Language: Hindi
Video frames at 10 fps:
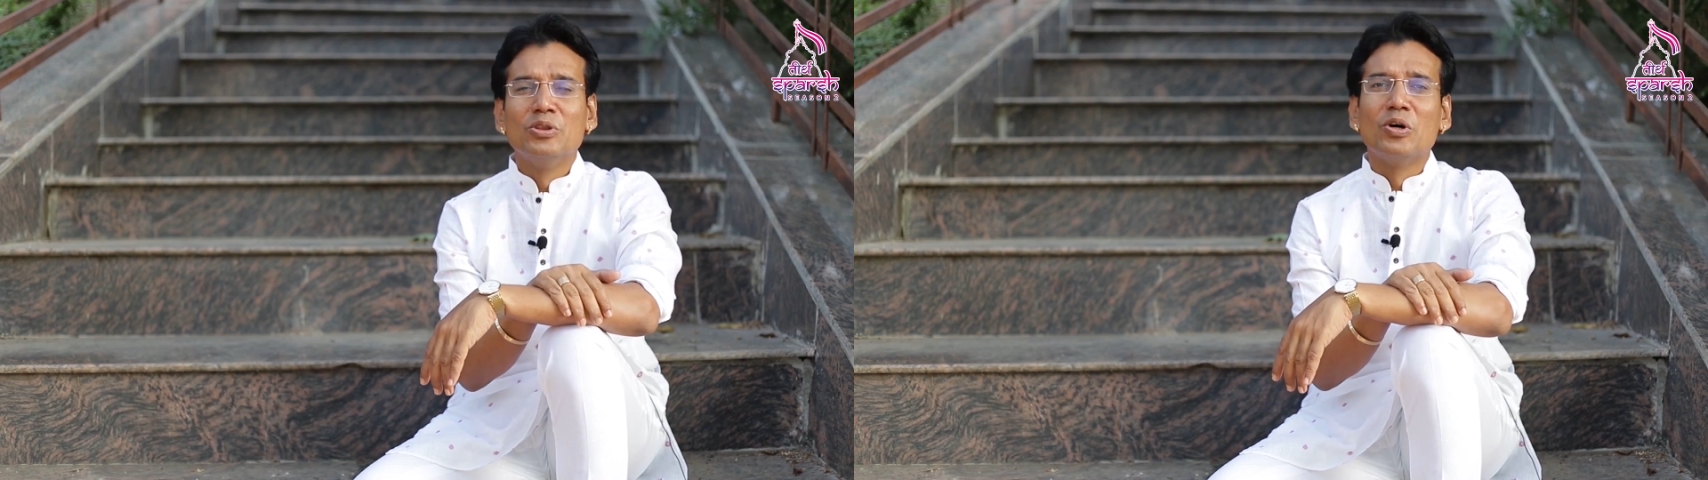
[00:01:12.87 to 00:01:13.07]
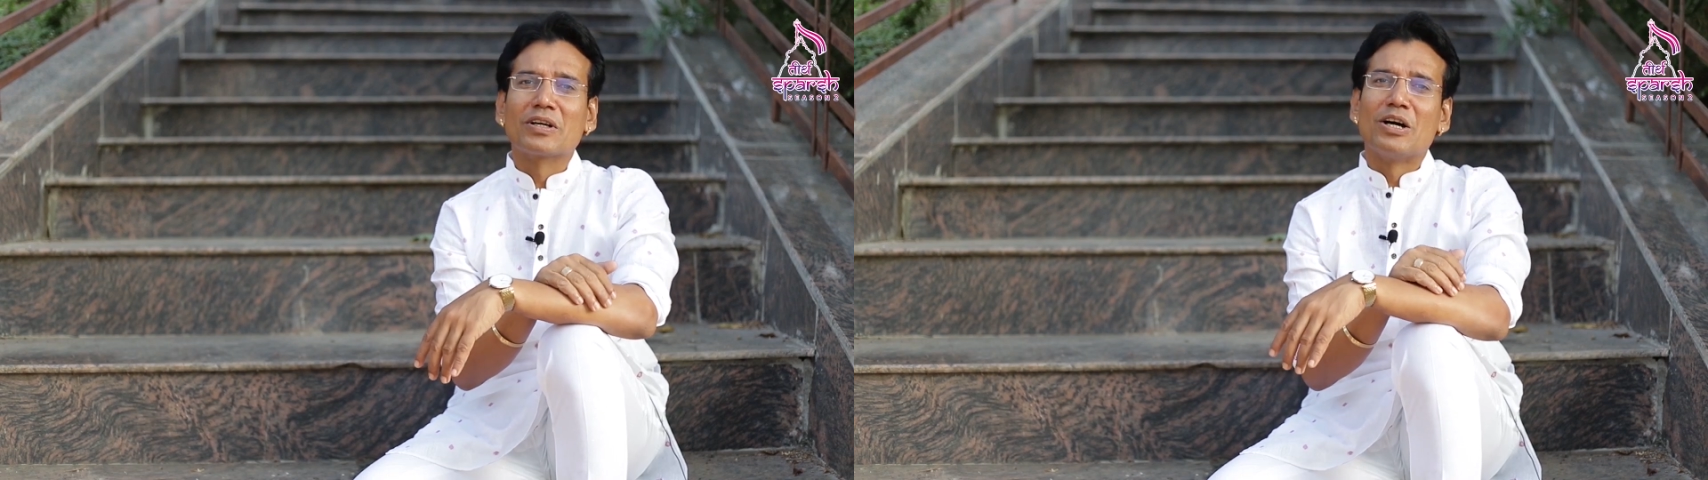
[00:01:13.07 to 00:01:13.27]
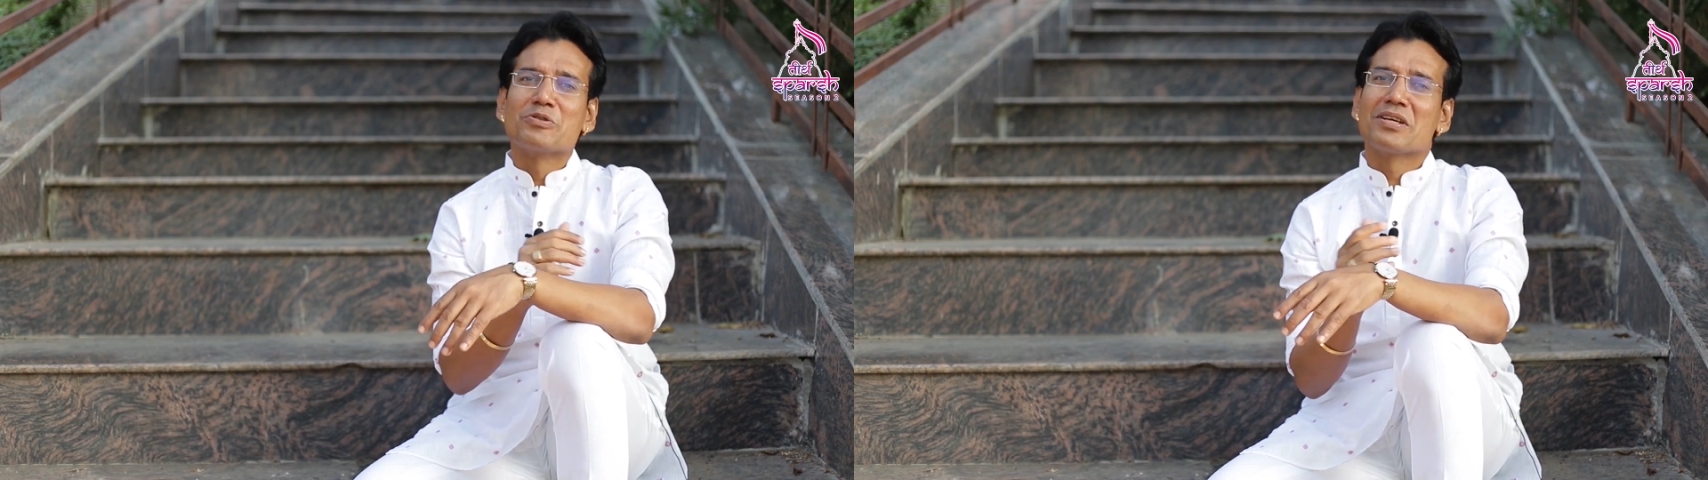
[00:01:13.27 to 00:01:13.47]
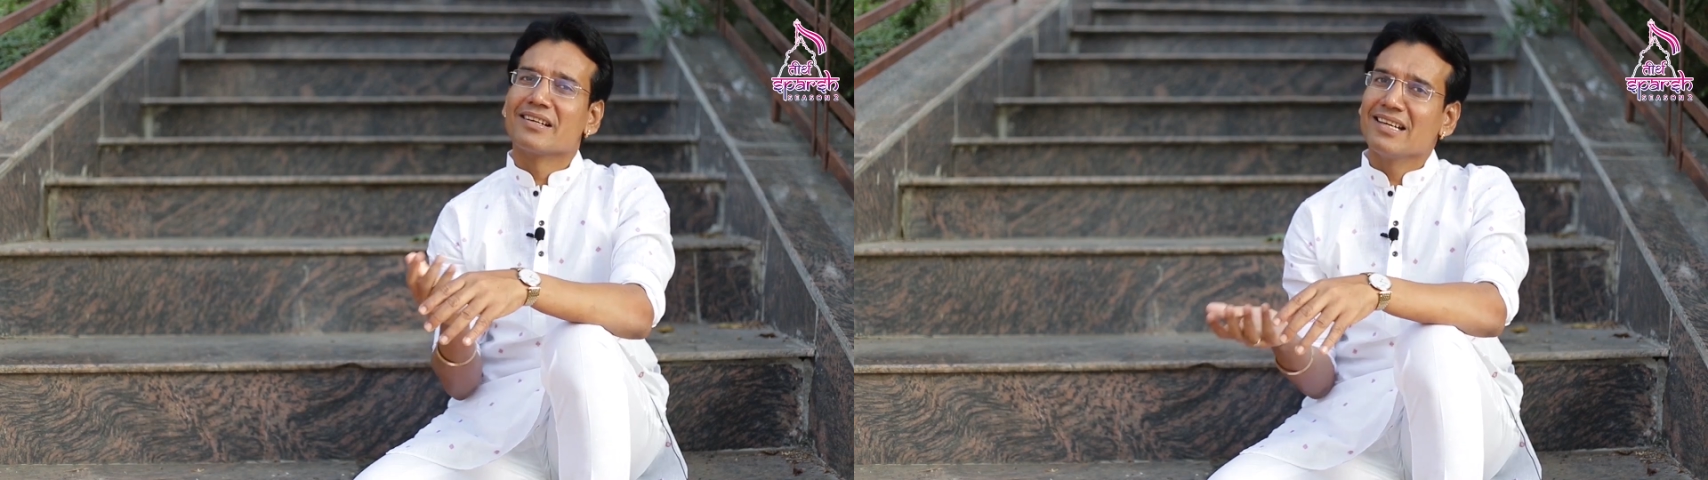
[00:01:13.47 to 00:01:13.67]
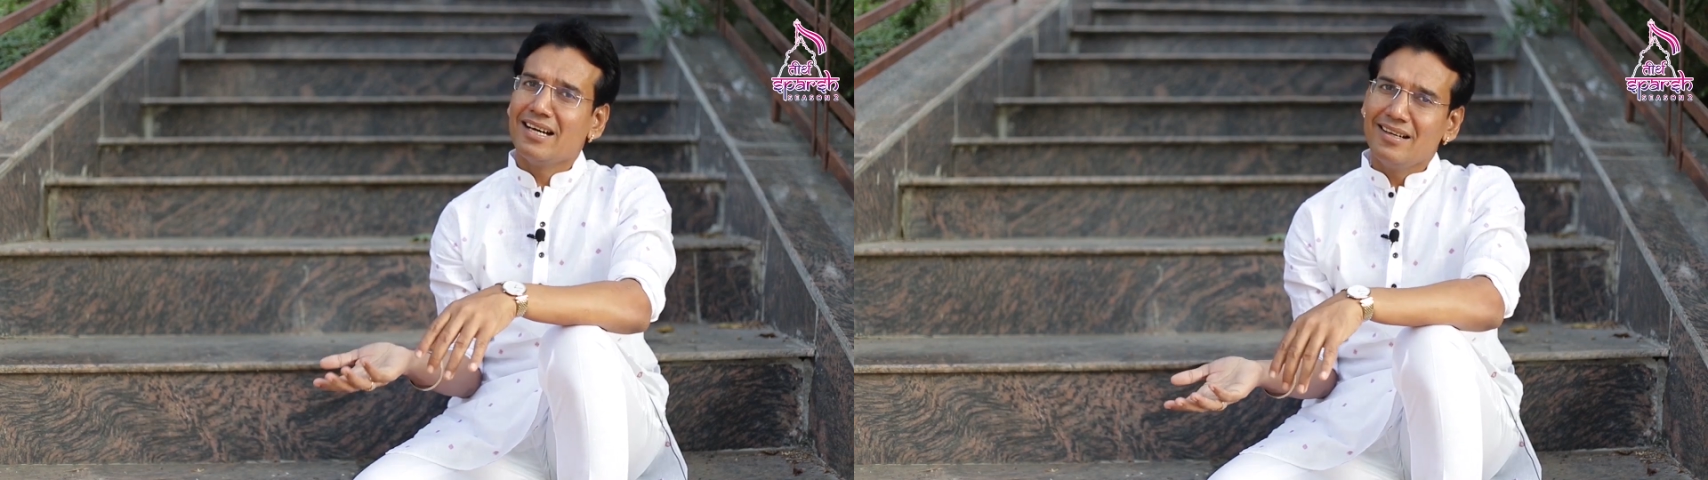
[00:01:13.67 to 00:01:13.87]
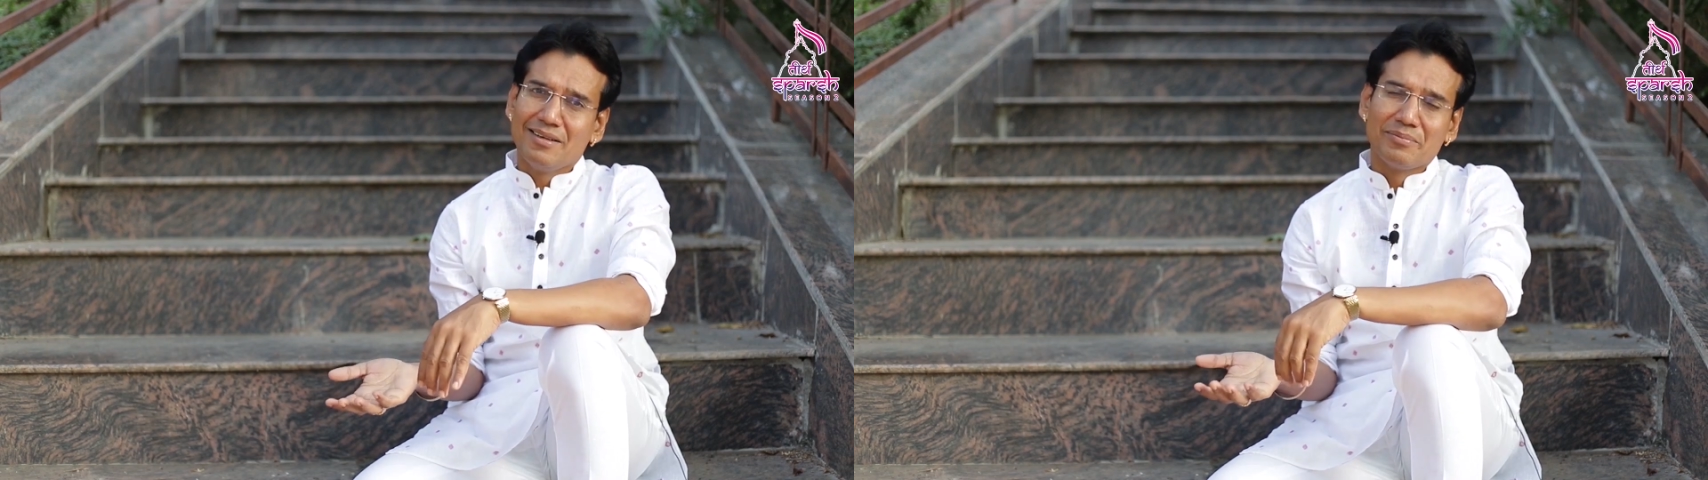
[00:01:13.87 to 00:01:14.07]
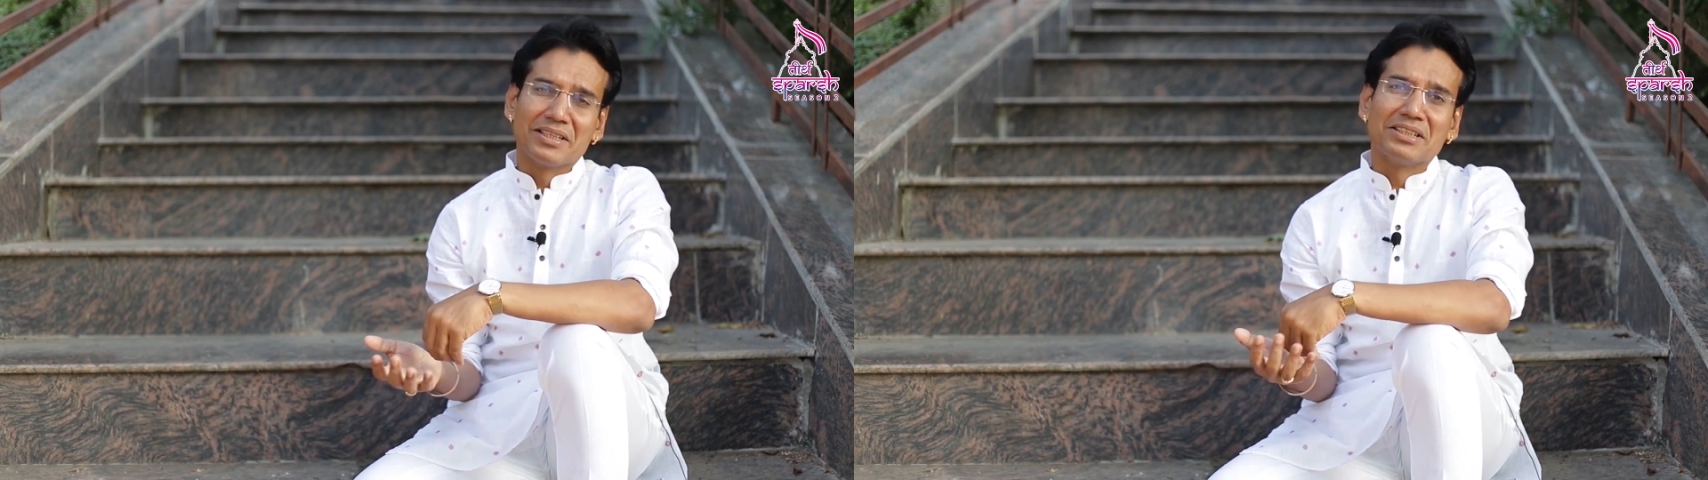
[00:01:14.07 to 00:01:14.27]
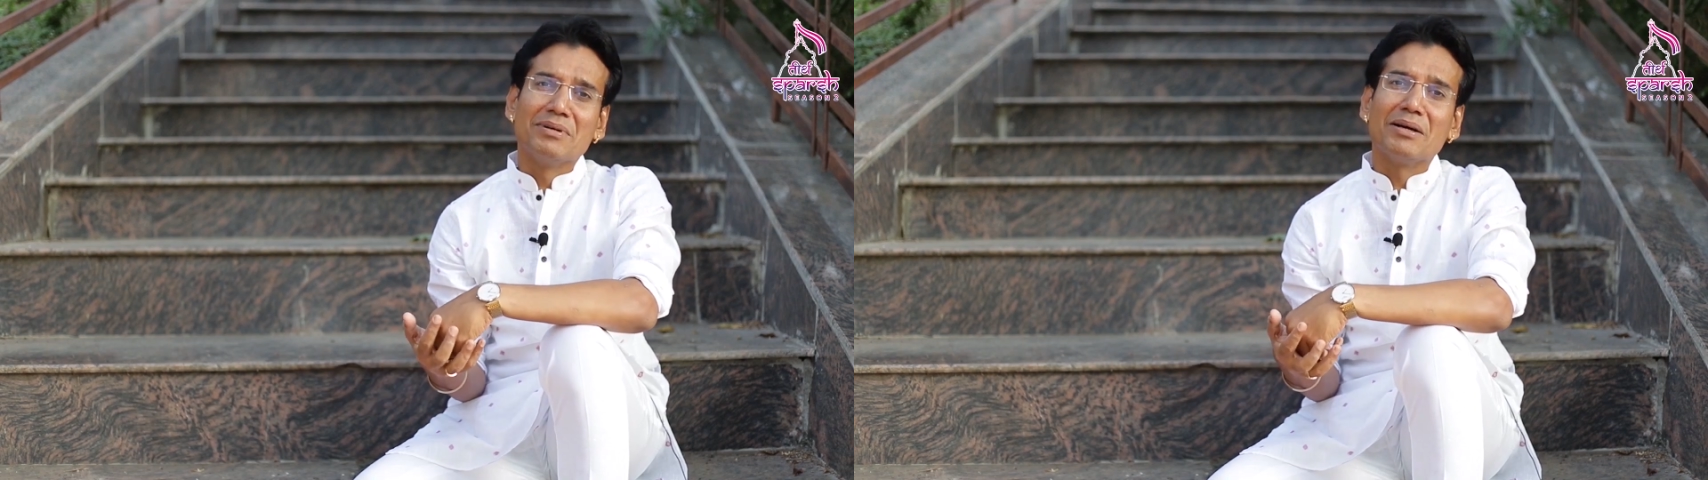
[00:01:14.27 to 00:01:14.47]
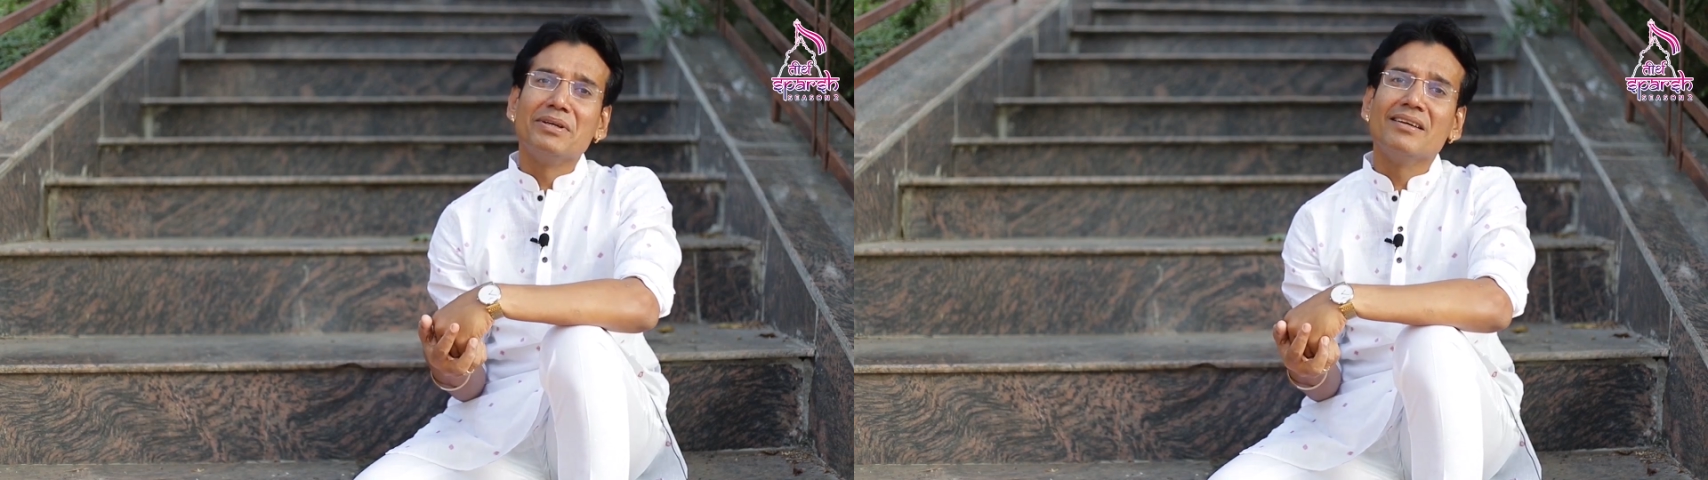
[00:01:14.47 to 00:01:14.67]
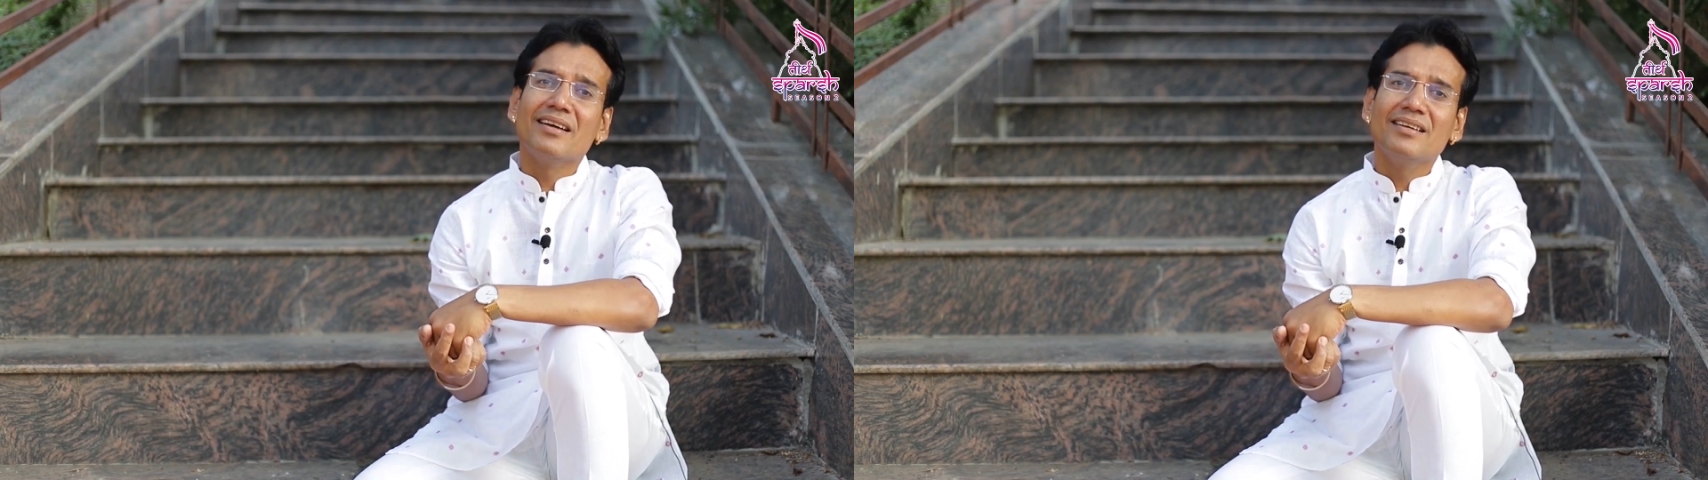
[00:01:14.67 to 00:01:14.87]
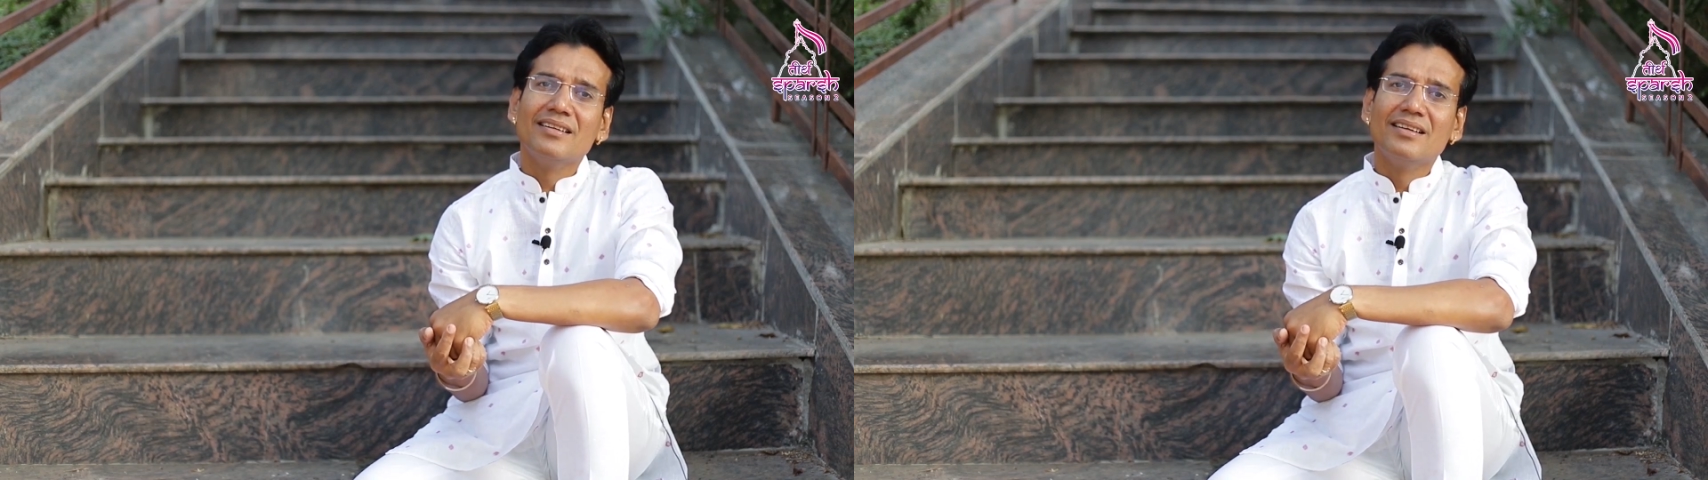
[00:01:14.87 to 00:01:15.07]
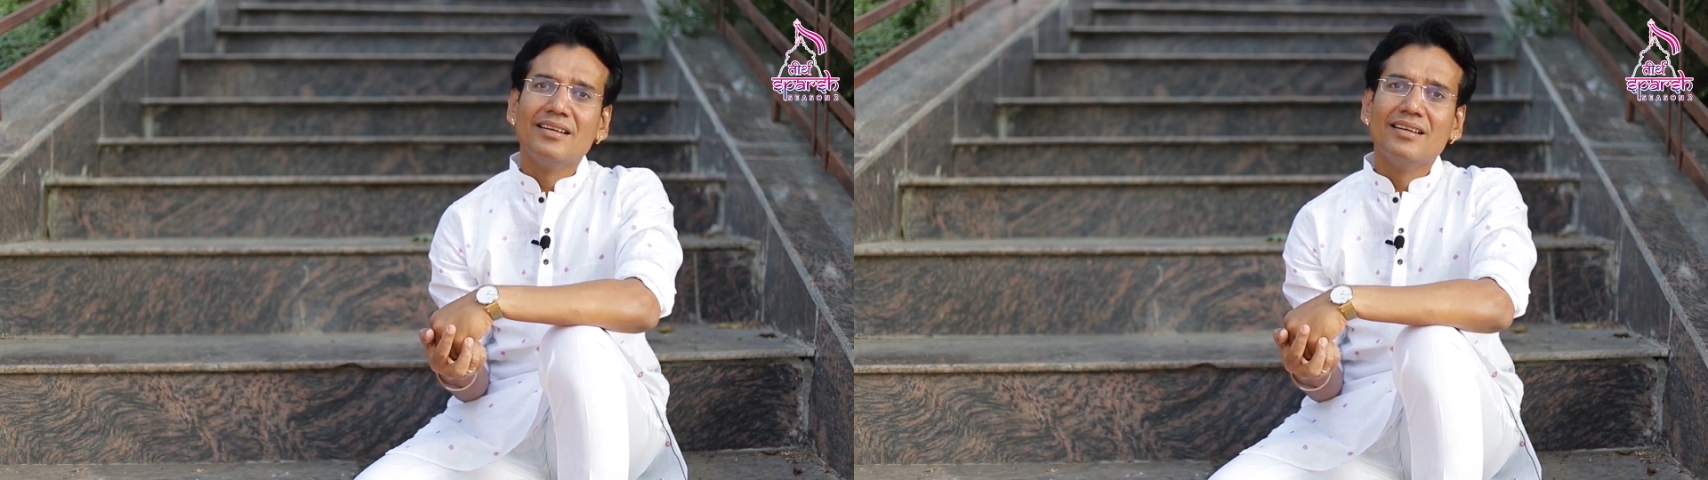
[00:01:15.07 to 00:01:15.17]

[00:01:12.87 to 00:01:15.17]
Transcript: दो कौशज्ञा प्रतिमा भी है